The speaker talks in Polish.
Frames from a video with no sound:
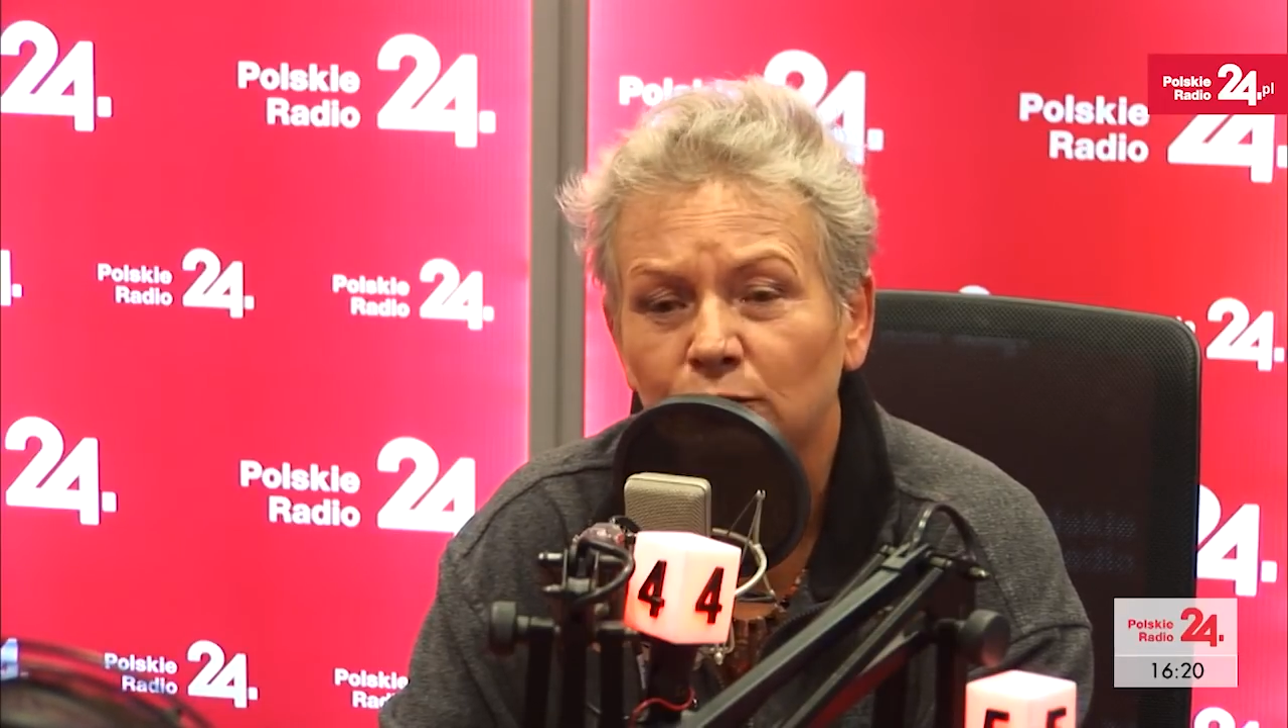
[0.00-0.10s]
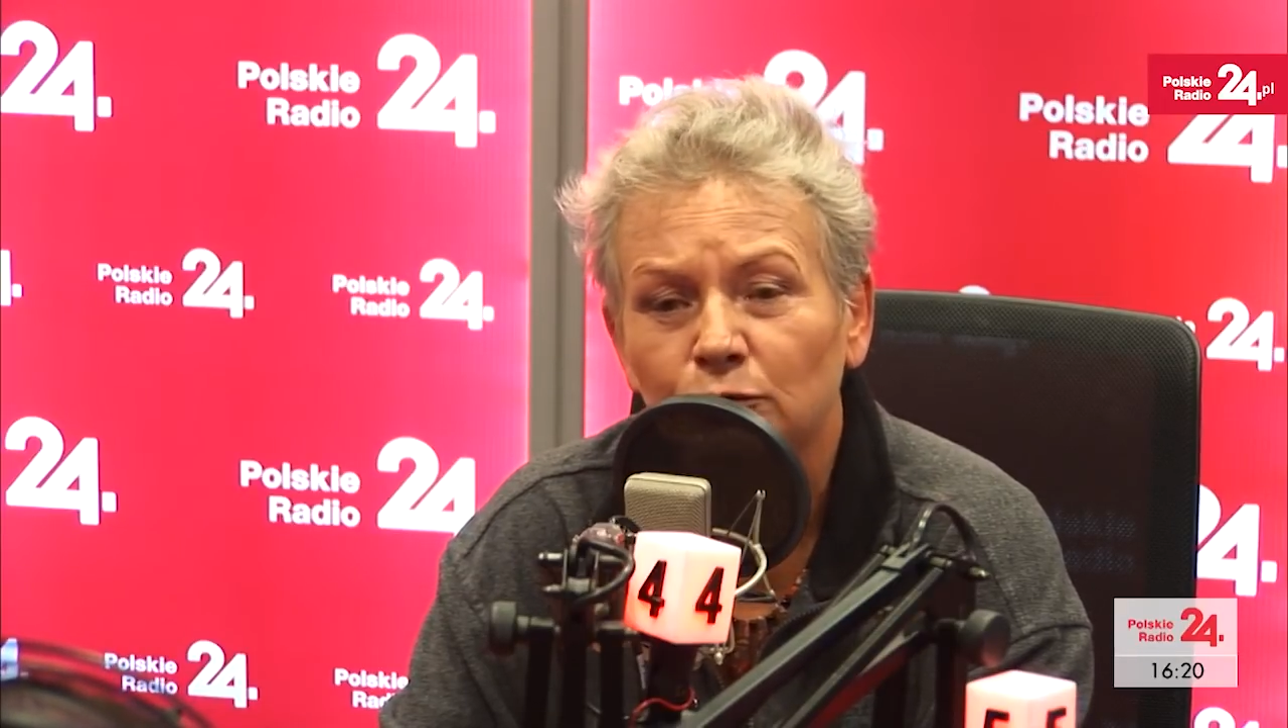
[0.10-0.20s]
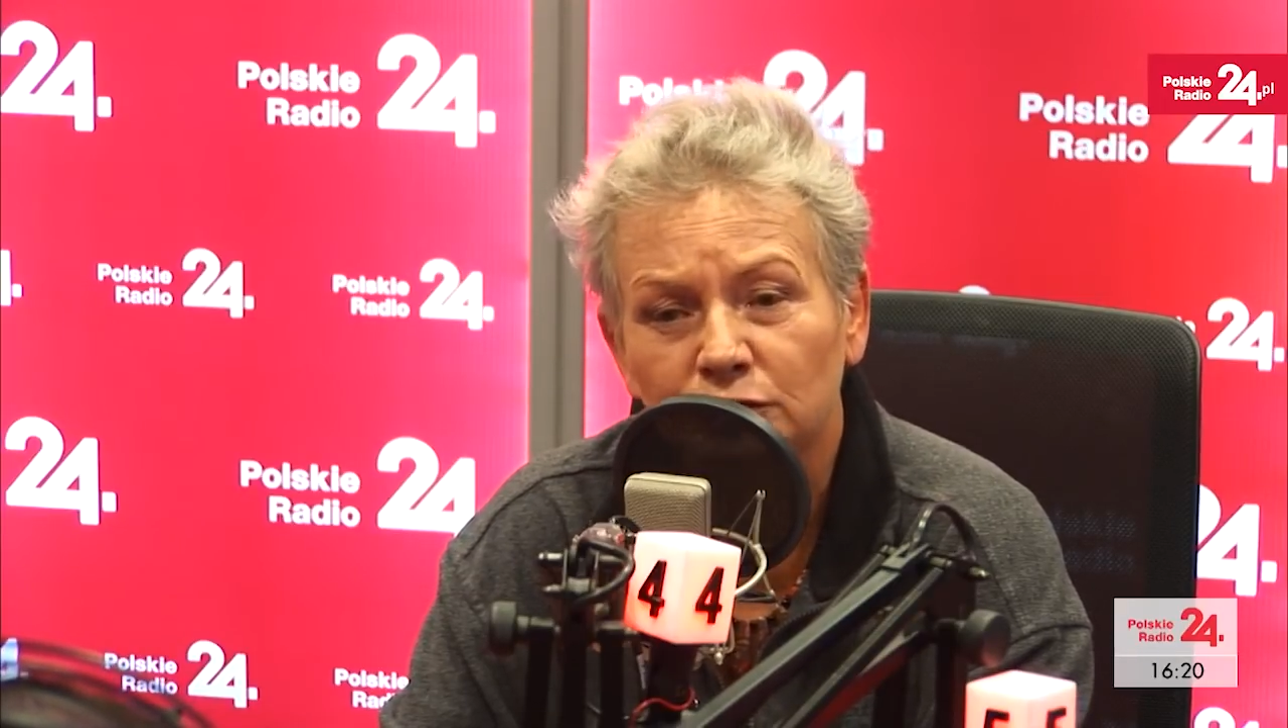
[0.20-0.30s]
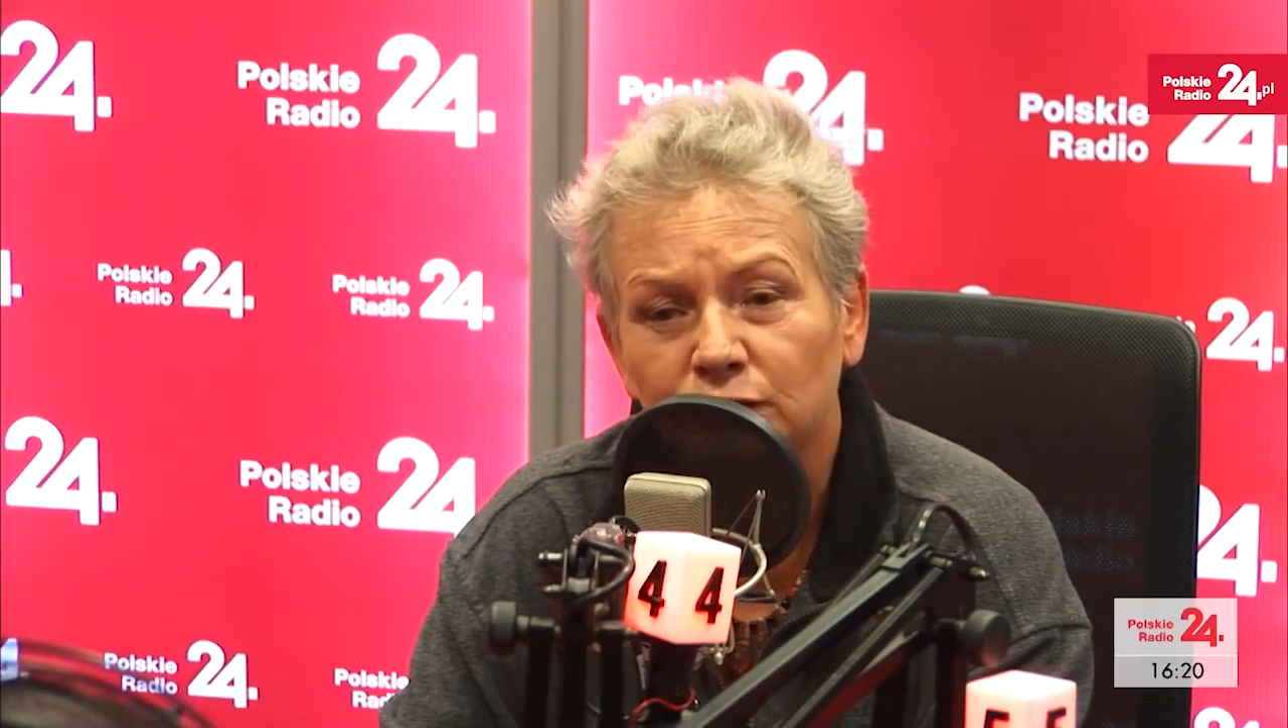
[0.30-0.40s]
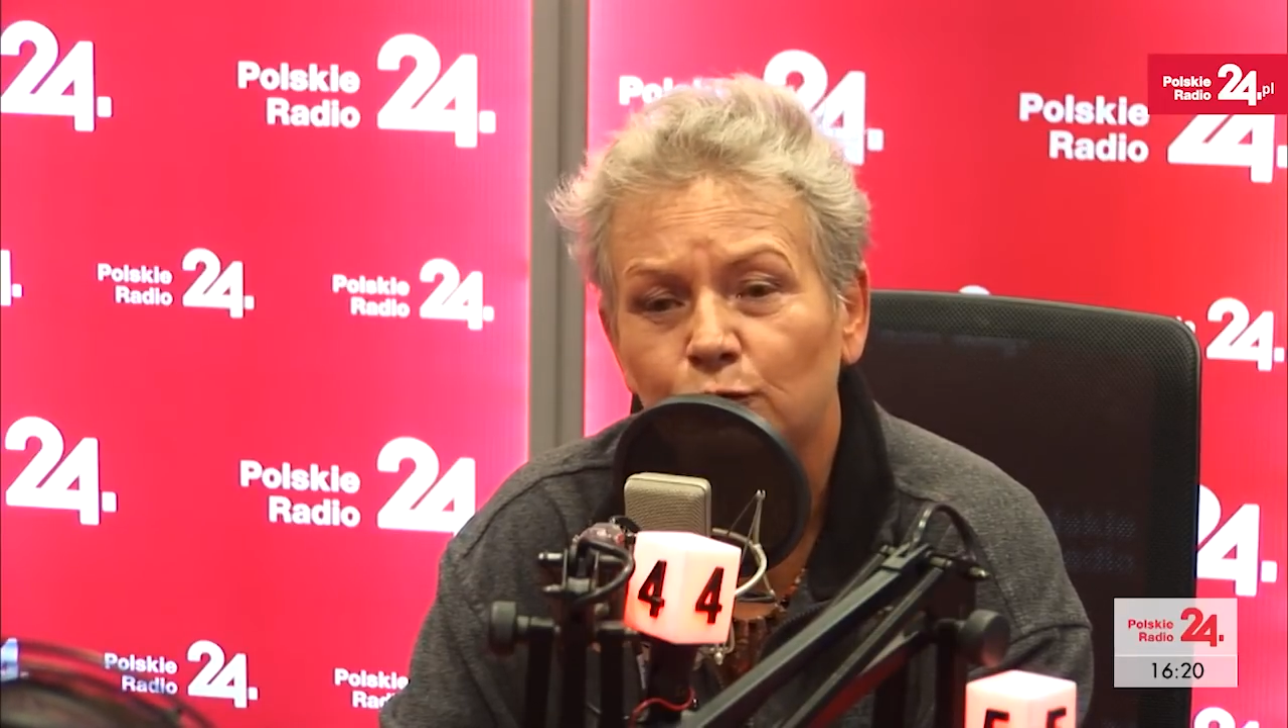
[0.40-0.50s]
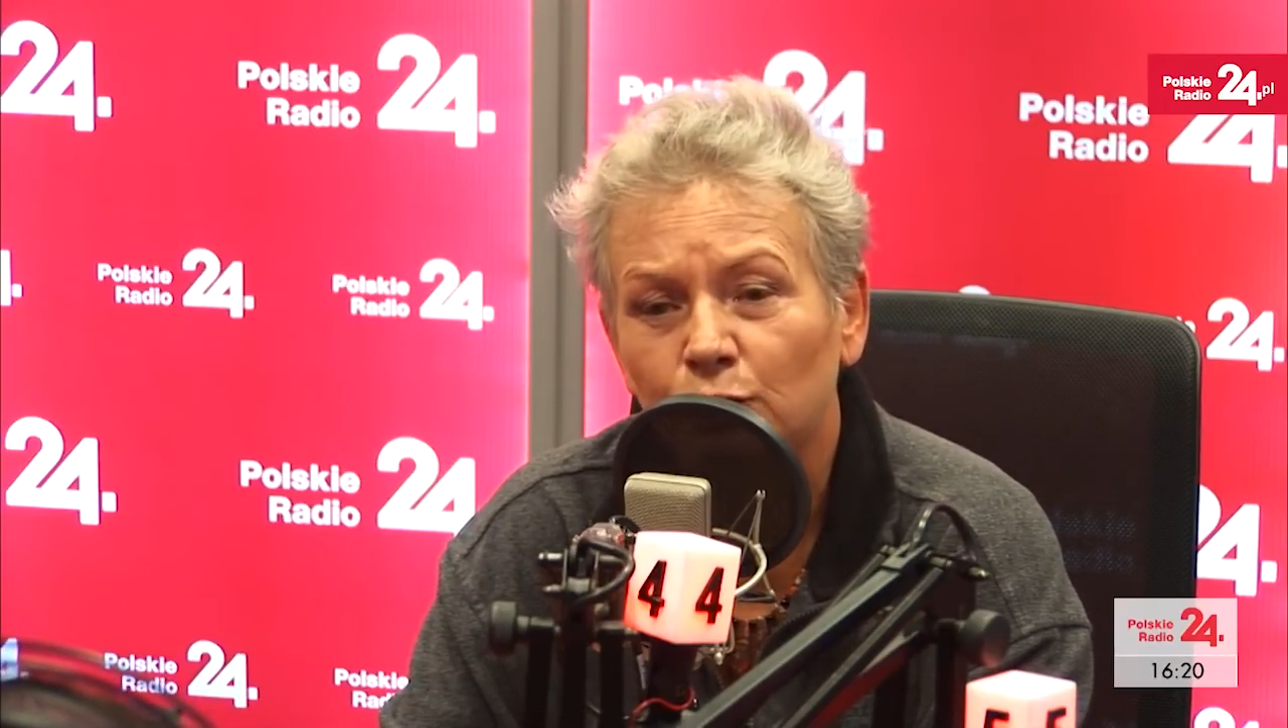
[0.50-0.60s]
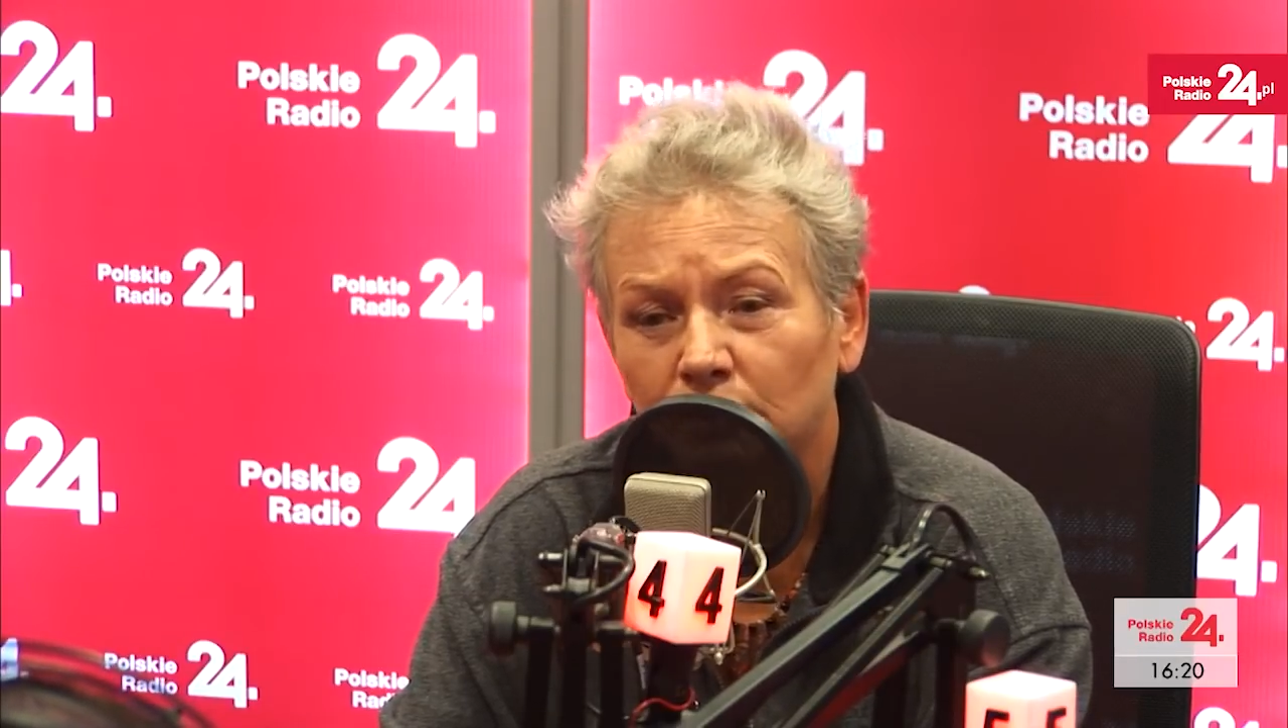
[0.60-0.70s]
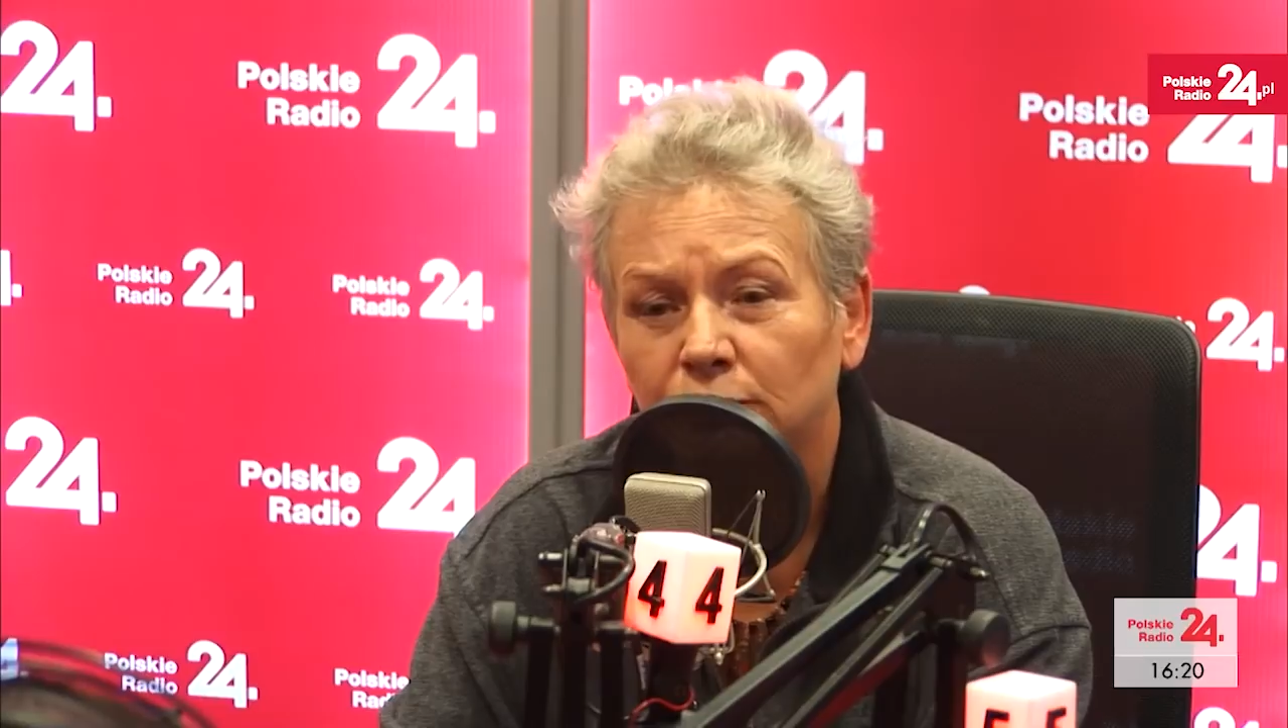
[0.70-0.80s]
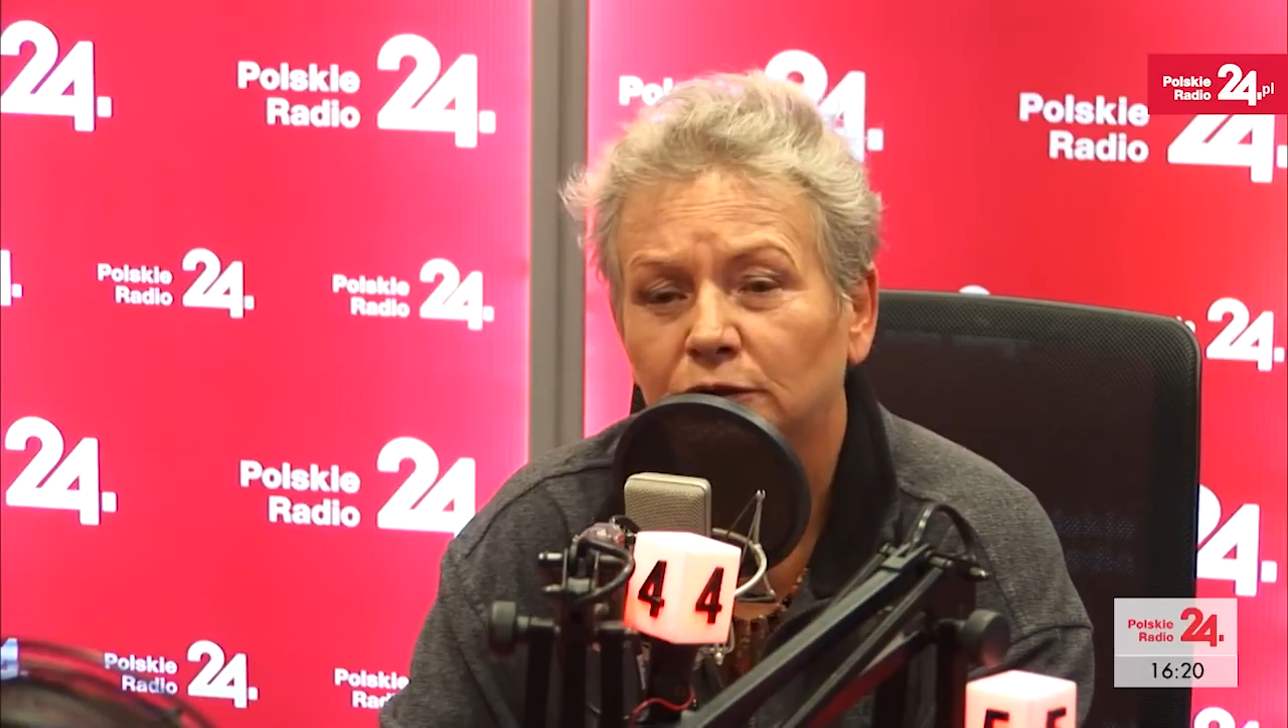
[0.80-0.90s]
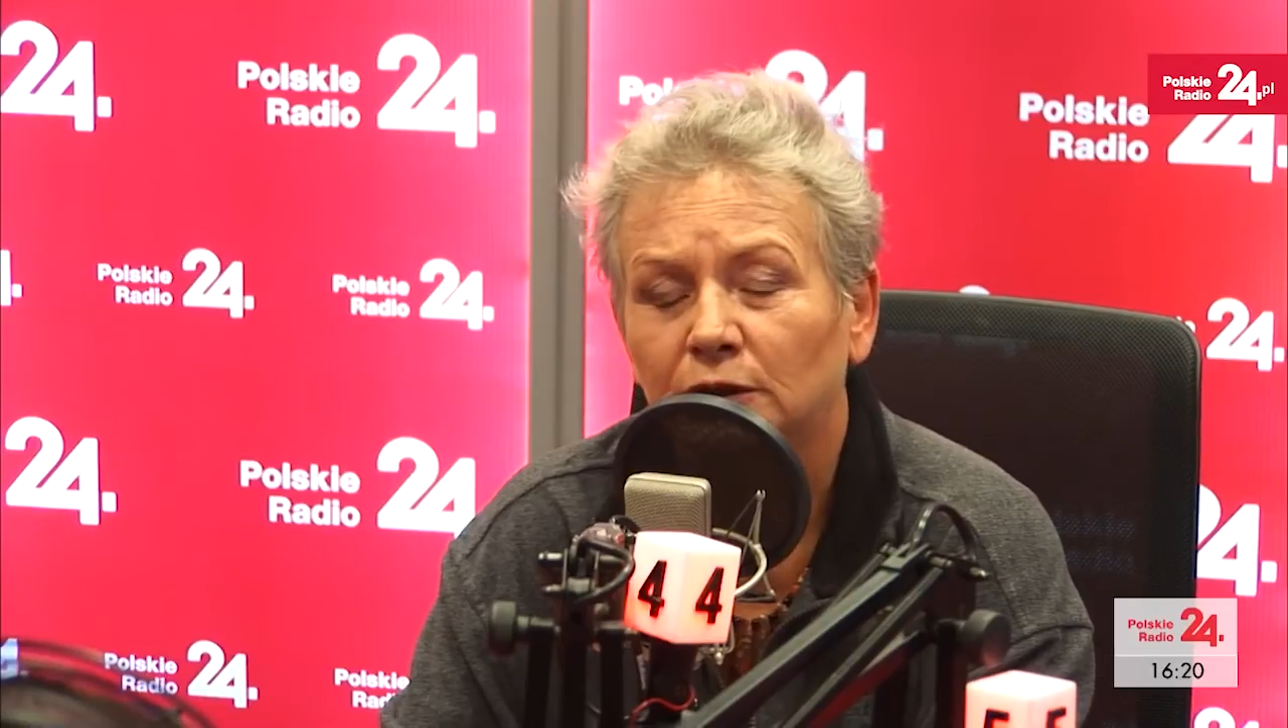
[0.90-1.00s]
ludzi w
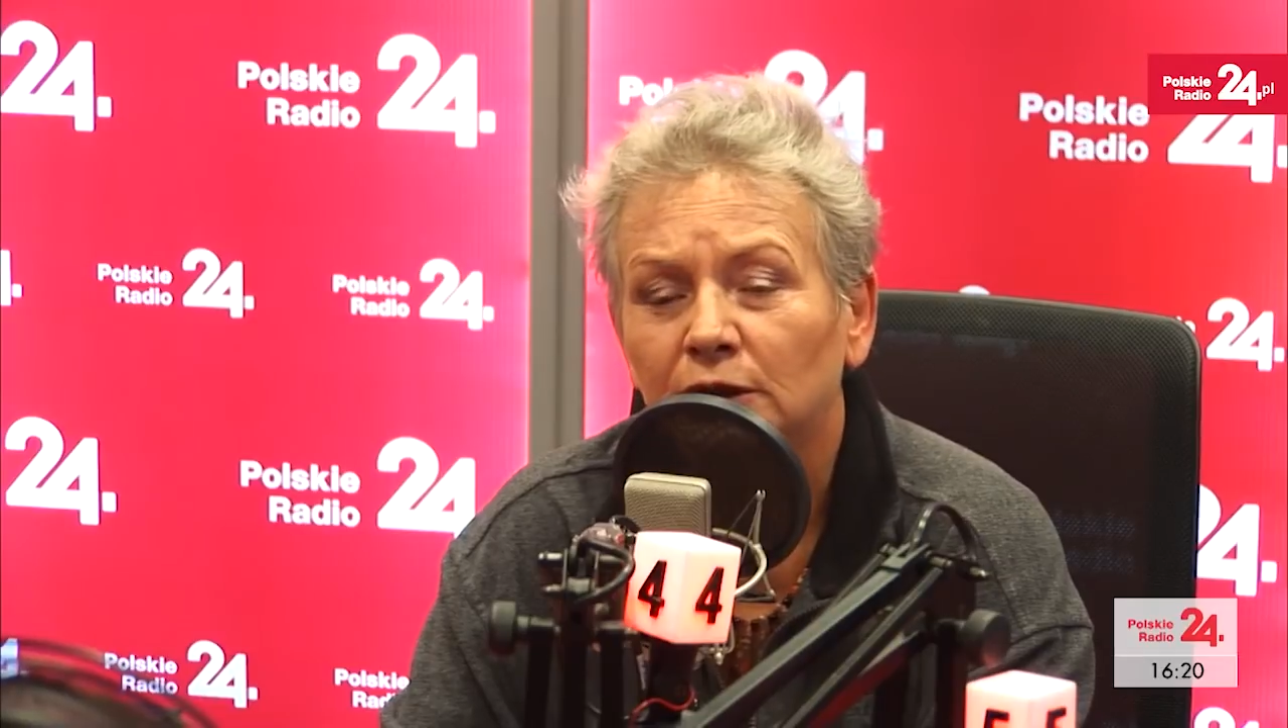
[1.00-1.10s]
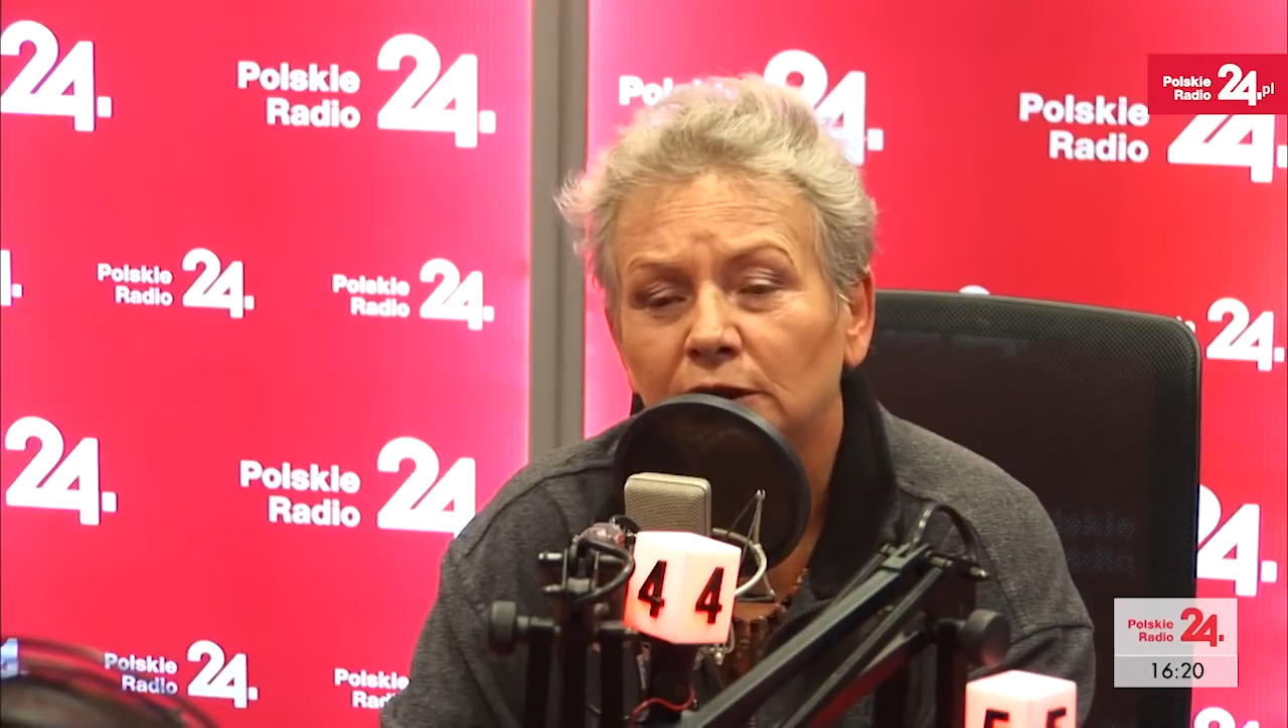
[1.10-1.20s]
błąd,